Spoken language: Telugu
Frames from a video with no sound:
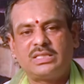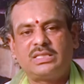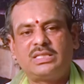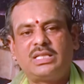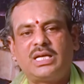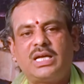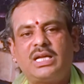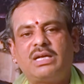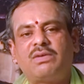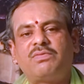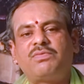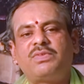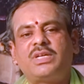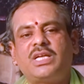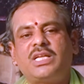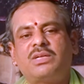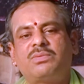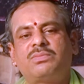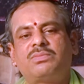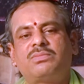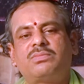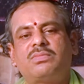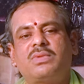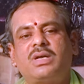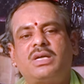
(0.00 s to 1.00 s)
ధన
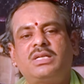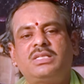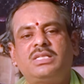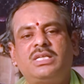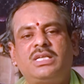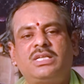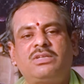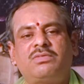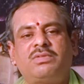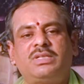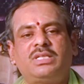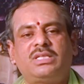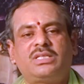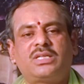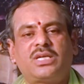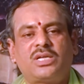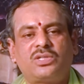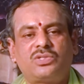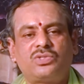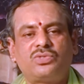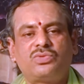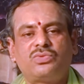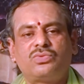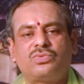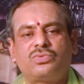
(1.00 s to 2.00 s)
వ్యయం అయ్యేటువంటి
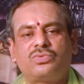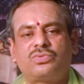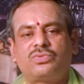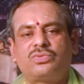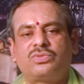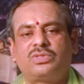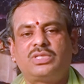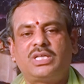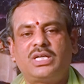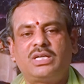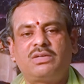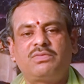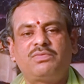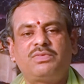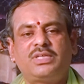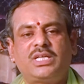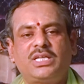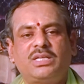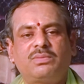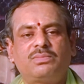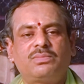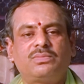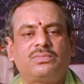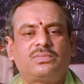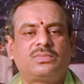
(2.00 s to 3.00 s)
ఖర్చు ధన
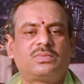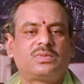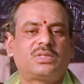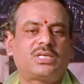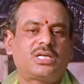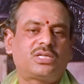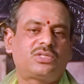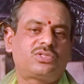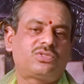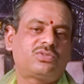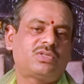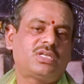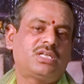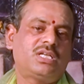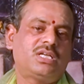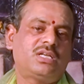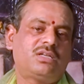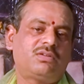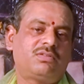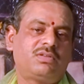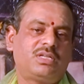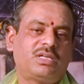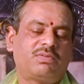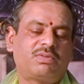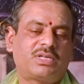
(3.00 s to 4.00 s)
వ్యయం ఖర్చు
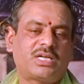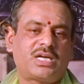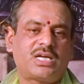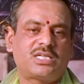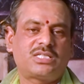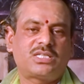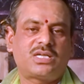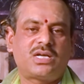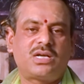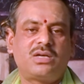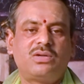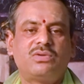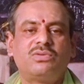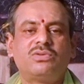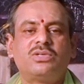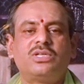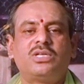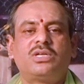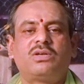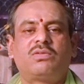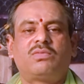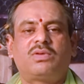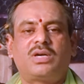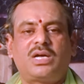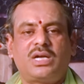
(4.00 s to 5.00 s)
అయ్యేటువంటి అవకాశాలు
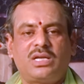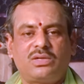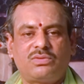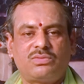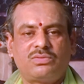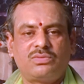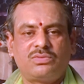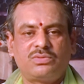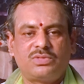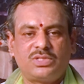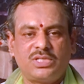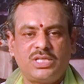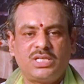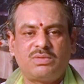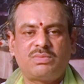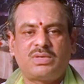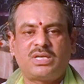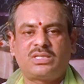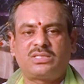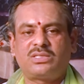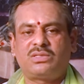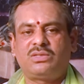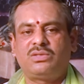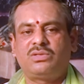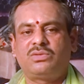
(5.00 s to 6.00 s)
వాళ్లకు ఈ
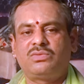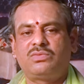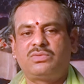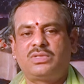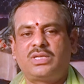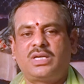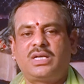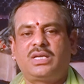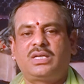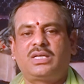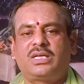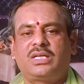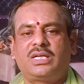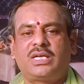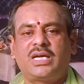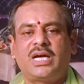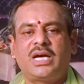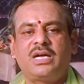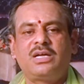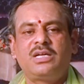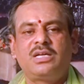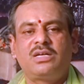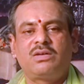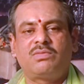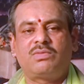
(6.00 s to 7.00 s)
మాసంలో ఉన్నాయి కనుక
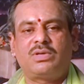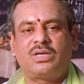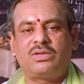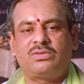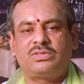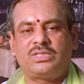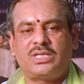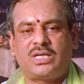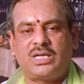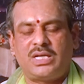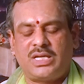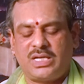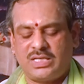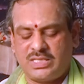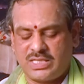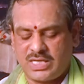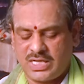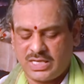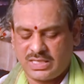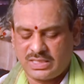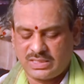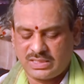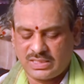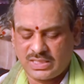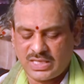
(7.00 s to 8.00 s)
వాళ్ళు చాలా
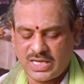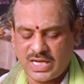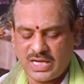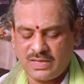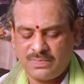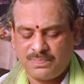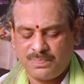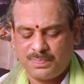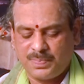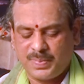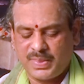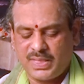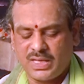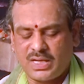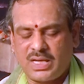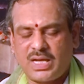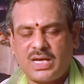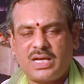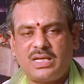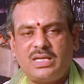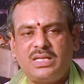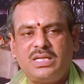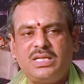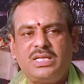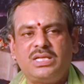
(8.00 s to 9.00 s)
జాగ్రత్తగా
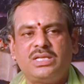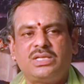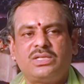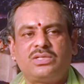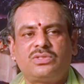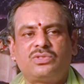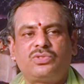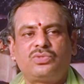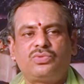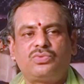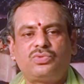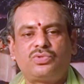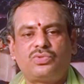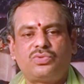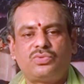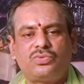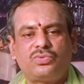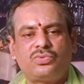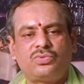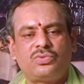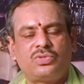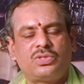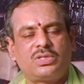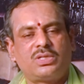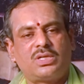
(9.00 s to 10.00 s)
ధనాన్ని చూస్తూ
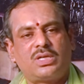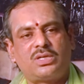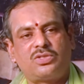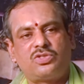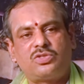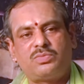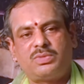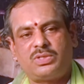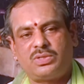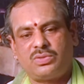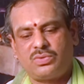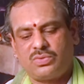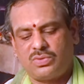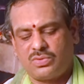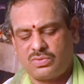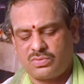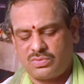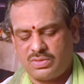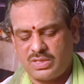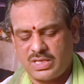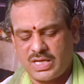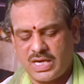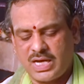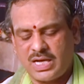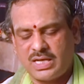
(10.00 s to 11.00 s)
ఖర్చు
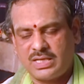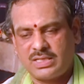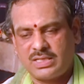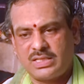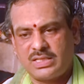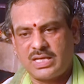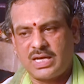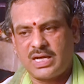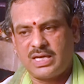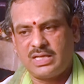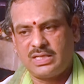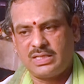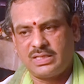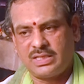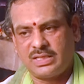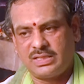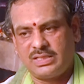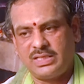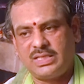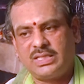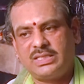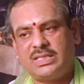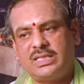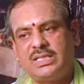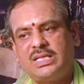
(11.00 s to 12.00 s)
పెట్టుకోకుండా ఆ
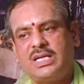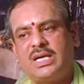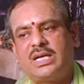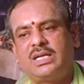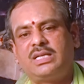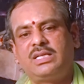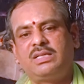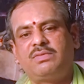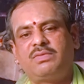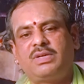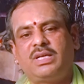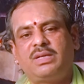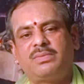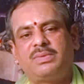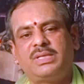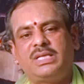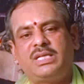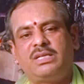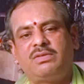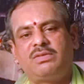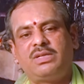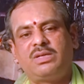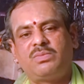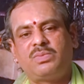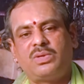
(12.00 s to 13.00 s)
అధిక ధనాన్ని
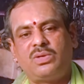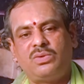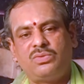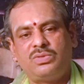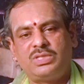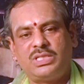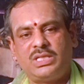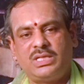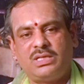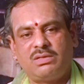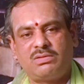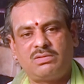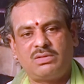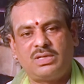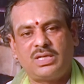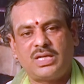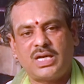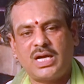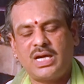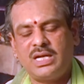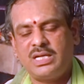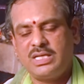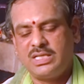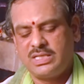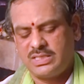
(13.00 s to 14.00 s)
వ్యయమయ్యేటువంటి పనులు
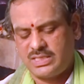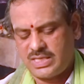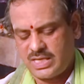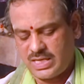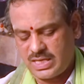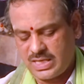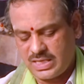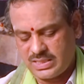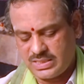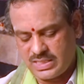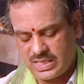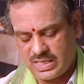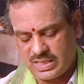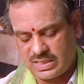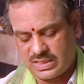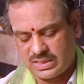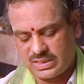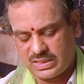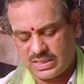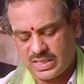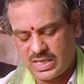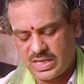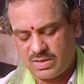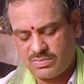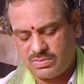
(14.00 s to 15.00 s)
చేయకుండా చాలా
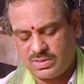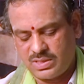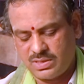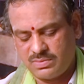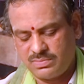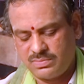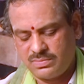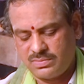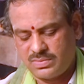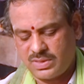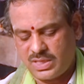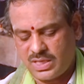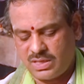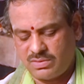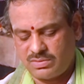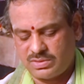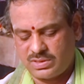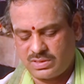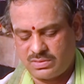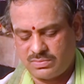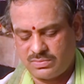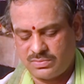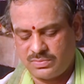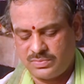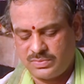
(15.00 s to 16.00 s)
జాగ్రత్తగా ఉండడం
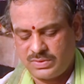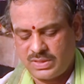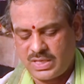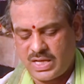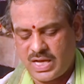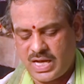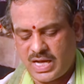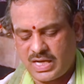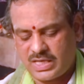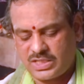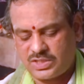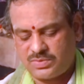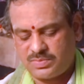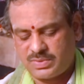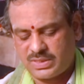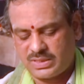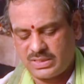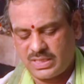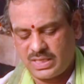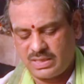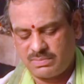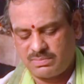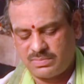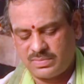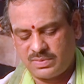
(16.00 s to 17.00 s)
అవసరము ఆకస్మిక
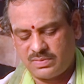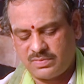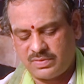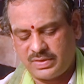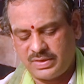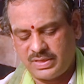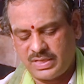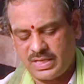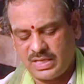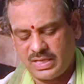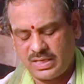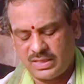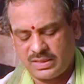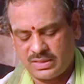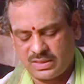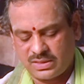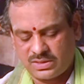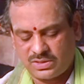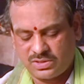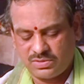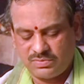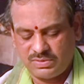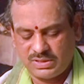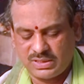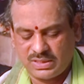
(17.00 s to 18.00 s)
ధనం వ్యయే
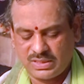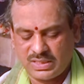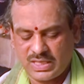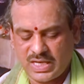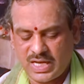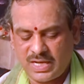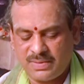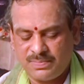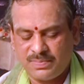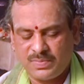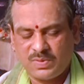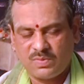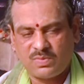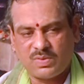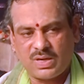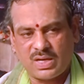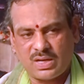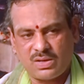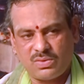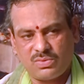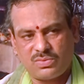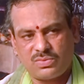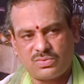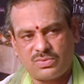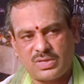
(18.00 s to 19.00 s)
ఖర్చు విధంగా
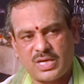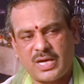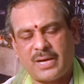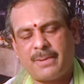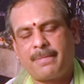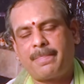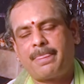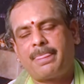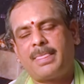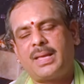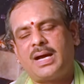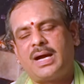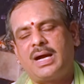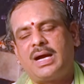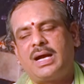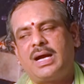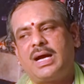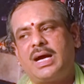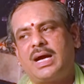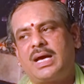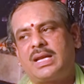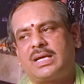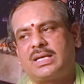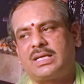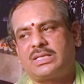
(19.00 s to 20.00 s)
వాళ్ళు కూడా
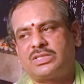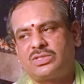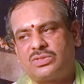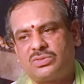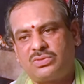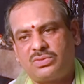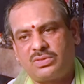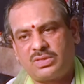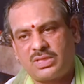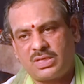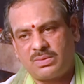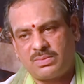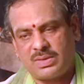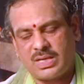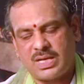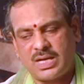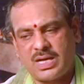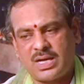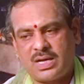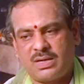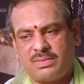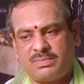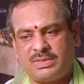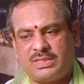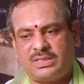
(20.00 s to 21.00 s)
అంగారక స్తోత్రభ
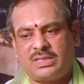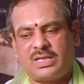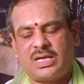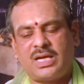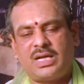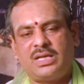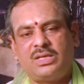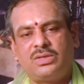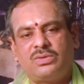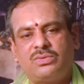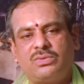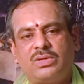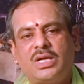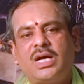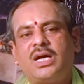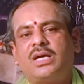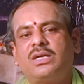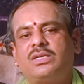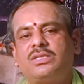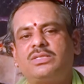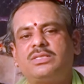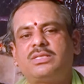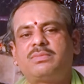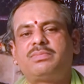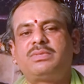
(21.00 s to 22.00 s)
మంత్రాన్ని కూడా
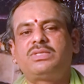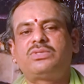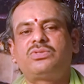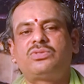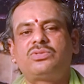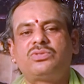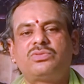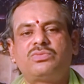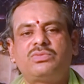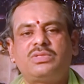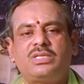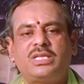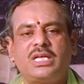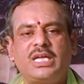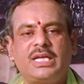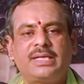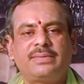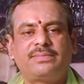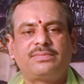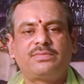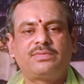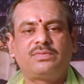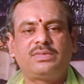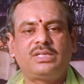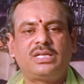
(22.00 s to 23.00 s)
జపిస్తూ ఉంటే
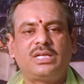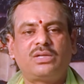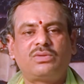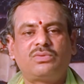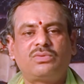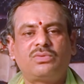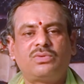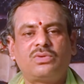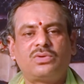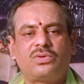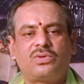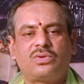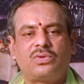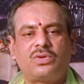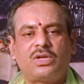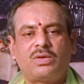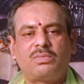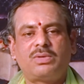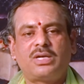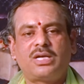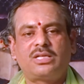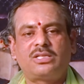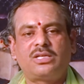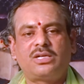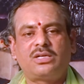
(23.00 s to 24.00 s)
వీళ్లకు
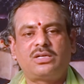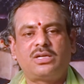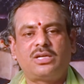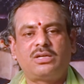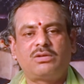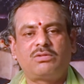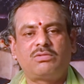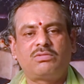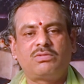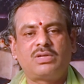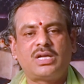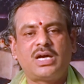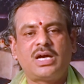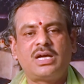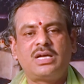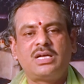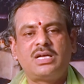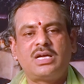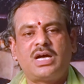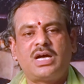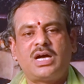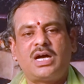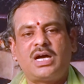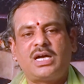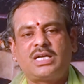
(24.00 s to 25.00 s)
రుణబాధలు కలగకుండా
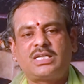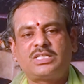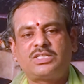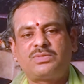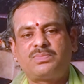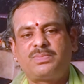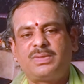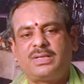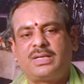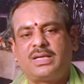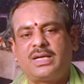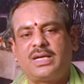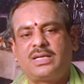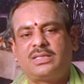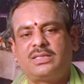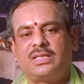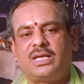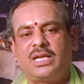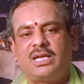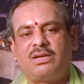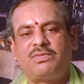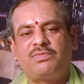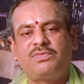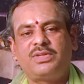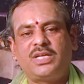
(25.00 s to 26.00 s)
ఆకస్మిక
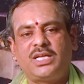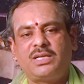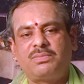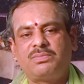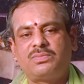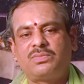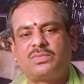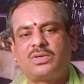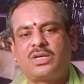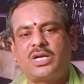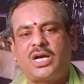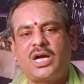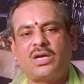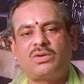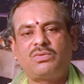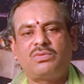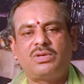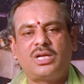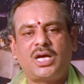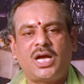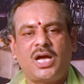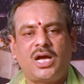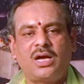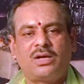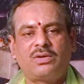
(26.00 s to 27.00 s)
ధన వ్యయం
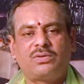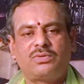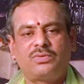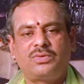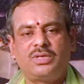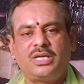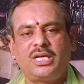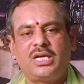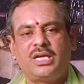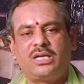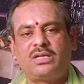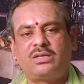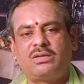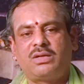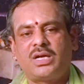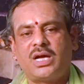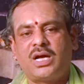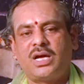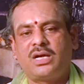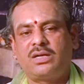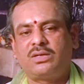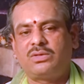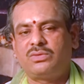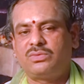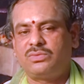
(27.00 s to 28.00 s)
కాకుండా ఉండేట్టుగా
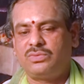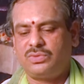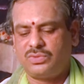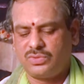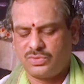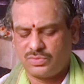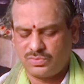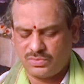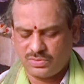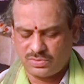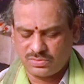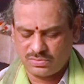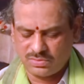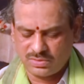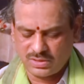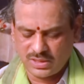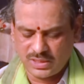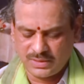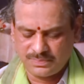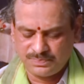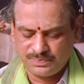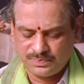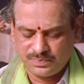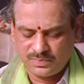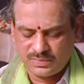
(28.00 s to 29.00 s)
ఉంటూ ఉంటుంది
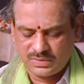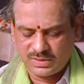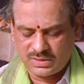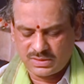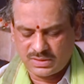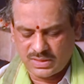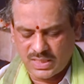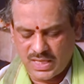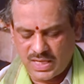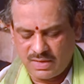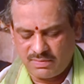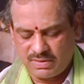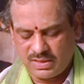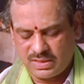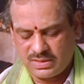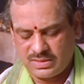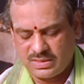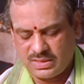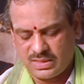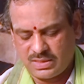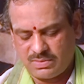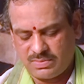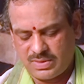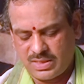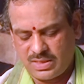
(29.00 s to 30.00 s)
స్థావర
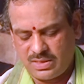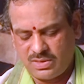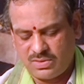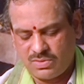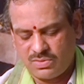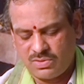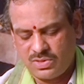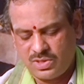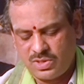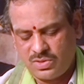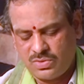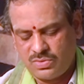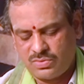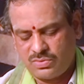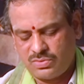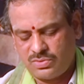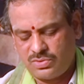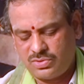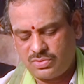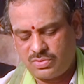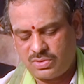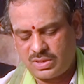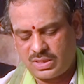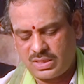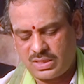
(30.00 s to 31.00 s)
జంగమాల్లో
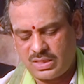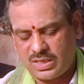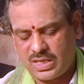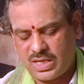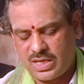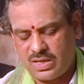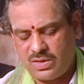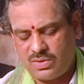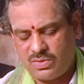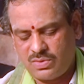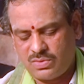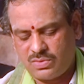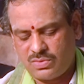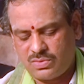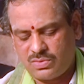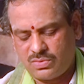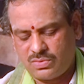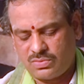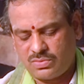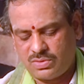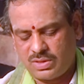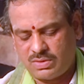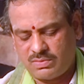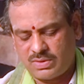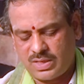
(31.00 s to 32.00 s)
ఉద్యోగ రంగాల్లో
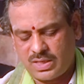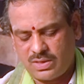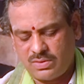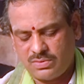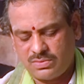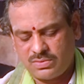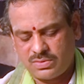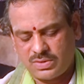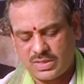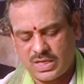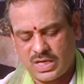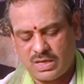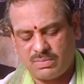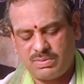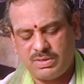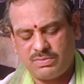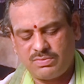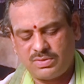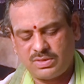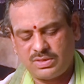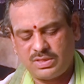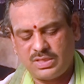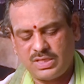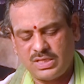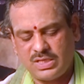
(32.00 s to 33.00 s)
కోరుకున్న వాళ్ళు
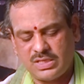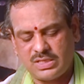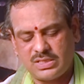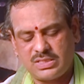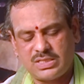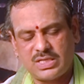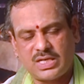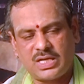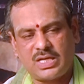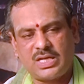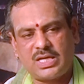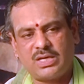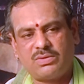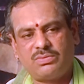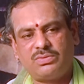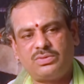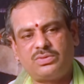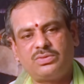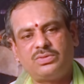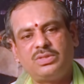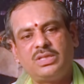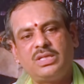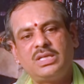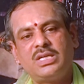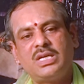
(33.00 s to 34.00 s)
అభివృద్ధి చాలా
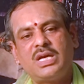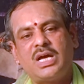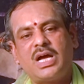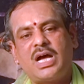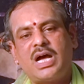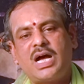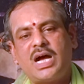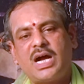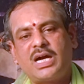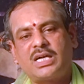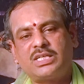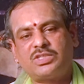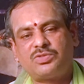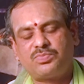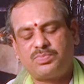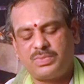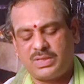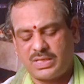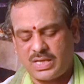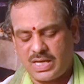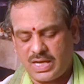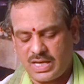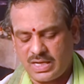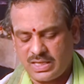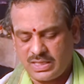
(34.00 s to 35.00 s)
ఉంటుంది ఆకస్మిక